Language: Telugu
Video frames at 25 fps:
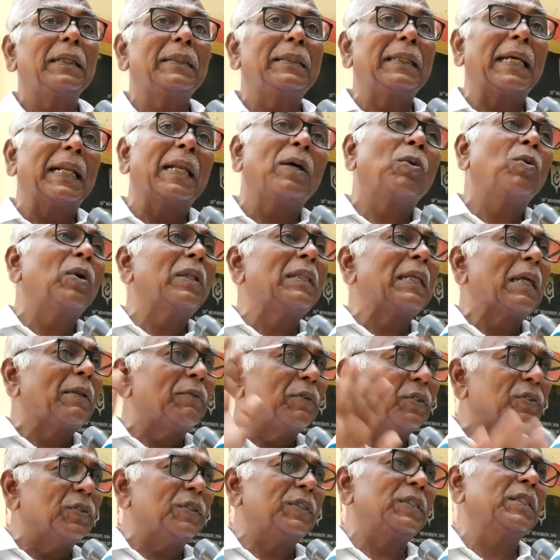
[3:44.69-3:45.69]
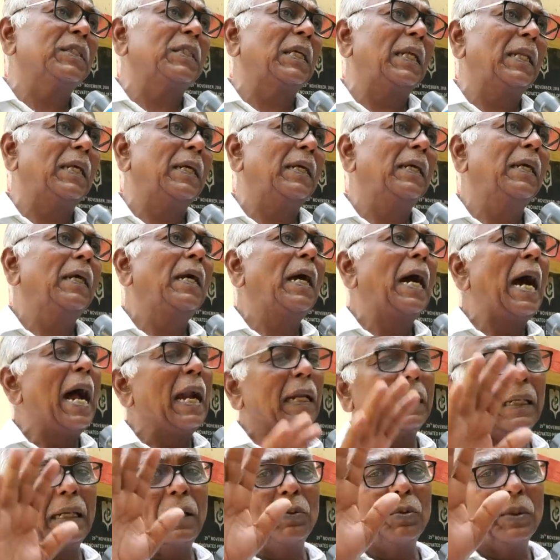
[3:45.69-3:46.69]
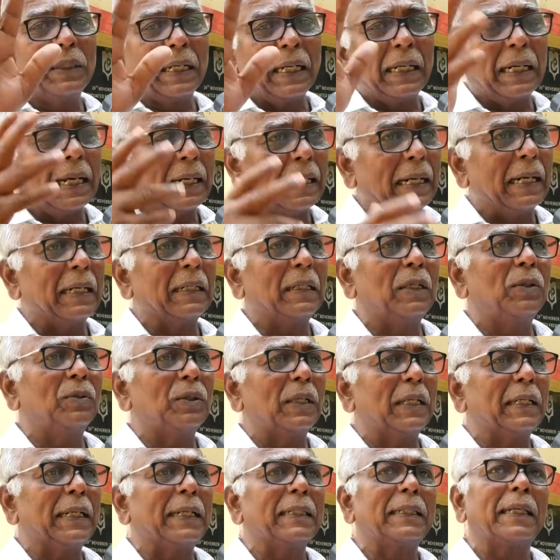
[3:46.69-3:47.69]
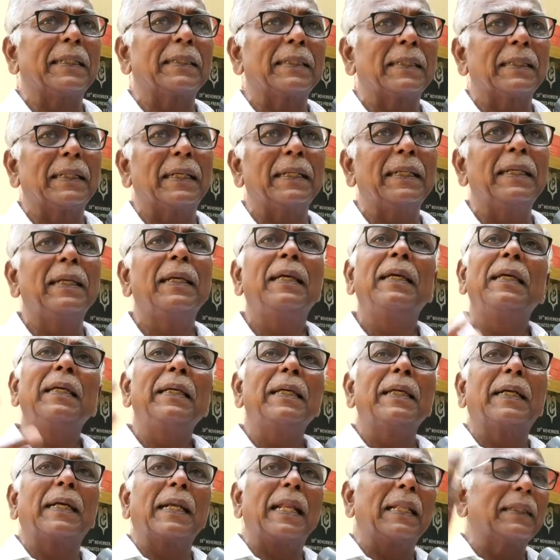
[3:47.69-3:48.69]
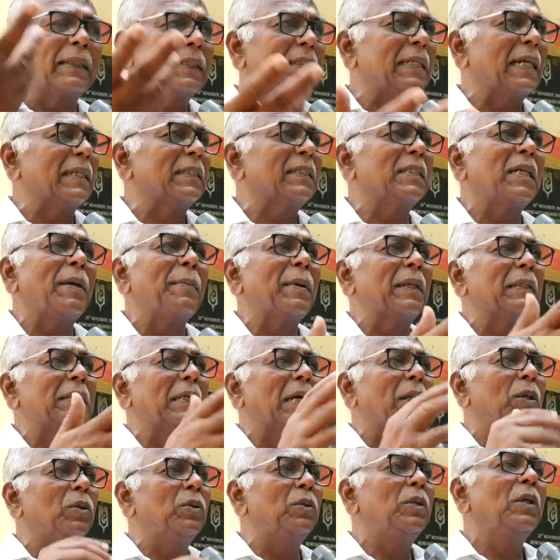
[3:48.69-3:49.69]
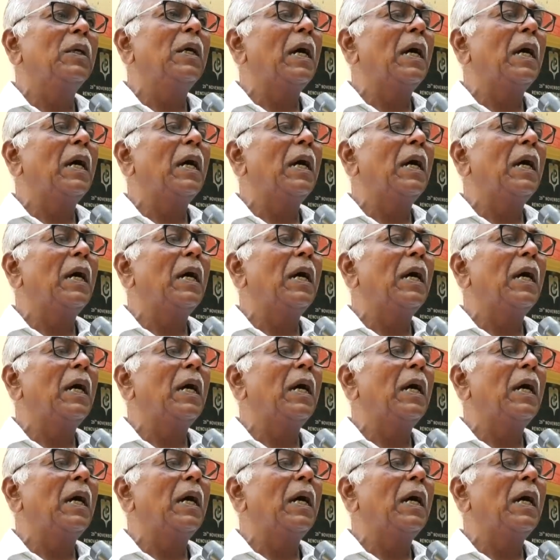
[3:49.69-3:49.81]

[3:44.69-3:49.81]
జనం కూడా దాన్ని విశ్వసించాలి అట్లా ఉంటే కర్ణాటకలో ఉన్నట్టయితే అవుతుంది కానీ ఇక్కడ అంత శక్తి సామర్థ్యాలు